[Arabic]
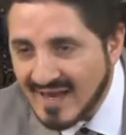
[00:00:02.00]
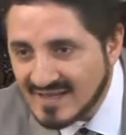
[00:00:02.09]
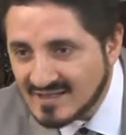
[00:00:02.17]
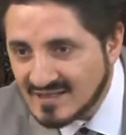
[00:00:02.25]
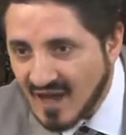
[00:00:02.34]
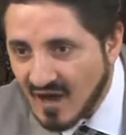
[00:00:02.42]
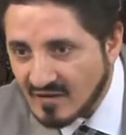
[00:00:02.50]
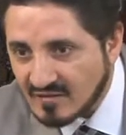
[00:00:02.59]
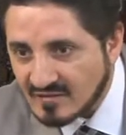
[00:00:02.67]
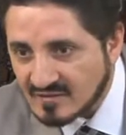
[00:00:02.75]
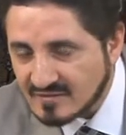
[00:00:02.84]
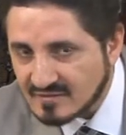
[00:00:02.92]
أهل الدار
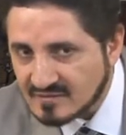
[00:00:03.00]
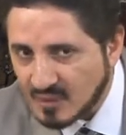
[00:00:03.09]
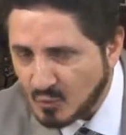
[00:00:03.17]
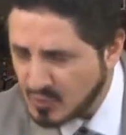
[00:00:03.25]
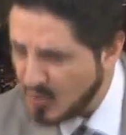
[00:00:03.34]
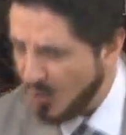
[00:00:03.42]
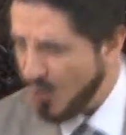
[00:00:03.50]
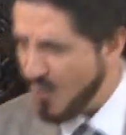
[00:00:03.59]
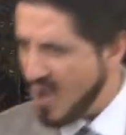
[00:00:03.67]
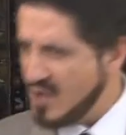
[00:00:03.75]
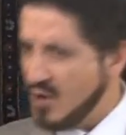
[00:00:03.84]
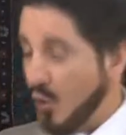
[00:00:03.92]
تقول لي
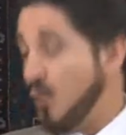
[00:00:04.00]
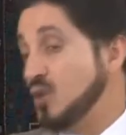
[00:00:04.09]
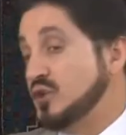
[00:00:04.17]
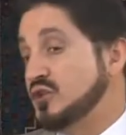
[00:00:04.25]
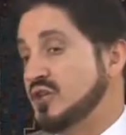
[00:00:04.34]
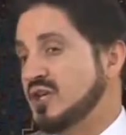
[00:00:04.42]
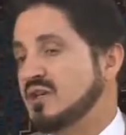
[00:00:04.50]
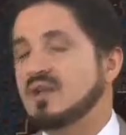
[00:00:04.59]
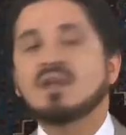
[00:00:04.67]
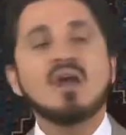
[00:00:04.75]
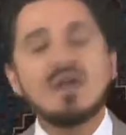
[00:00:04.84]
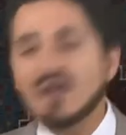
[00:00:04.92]
أخوة؟ أخوة
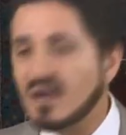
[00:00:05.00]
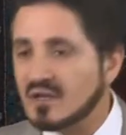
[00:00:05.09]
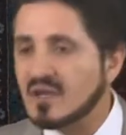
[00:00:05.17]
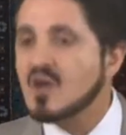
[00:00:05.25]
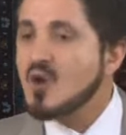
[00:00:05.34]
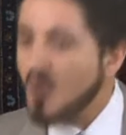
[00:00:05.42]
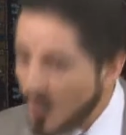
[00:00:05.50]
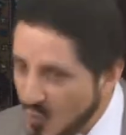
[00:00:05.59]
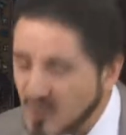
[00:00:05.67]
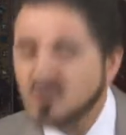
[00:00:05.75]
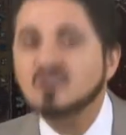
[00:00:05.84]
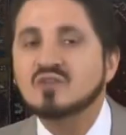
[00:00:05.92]
الدين لا يا أخي
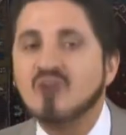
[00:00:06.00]
أخوة